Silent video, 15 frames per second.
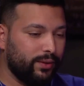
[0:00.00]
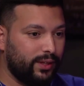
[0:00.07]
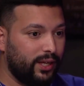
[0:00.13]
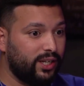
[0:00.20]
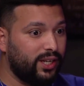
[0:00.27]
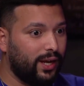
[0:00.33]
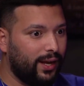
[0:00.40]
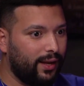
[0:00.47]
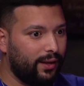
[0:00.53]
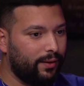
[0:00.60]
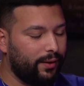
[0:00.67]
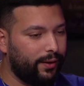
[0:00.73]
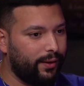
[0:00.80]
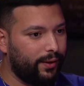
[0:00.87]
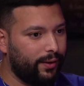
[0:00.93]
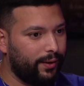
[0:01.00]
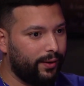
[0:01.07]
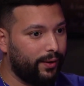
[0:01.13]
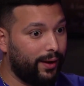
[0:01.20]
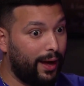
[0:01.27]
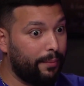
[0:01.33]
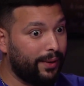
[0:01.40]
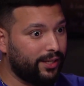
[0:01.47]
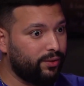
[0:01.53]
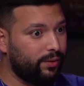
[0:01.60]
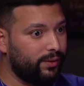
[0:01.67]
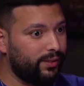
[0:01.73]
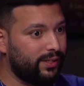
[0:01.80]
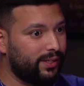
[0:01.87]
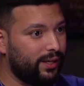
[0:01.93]
Déjà, euh,
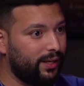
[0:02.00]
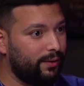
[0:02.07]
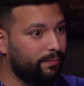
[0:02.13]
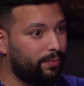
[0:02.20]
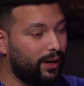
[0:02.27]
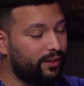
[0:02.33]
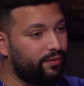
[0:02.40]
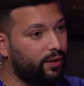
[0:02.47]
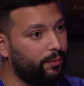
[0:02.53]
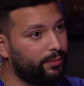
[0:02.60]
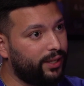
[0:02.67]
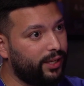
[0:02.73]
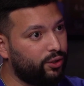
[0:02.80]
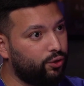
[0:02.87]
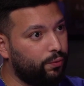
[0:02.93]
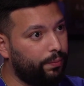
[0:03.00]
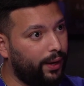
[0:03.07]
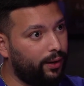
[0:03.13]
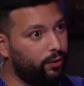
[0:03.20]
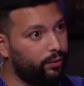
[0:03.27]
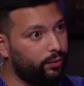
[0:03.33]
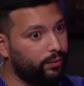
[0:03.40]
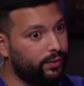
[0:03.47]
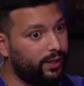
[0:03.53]
Amazon c'est une plateforme qui est super connue.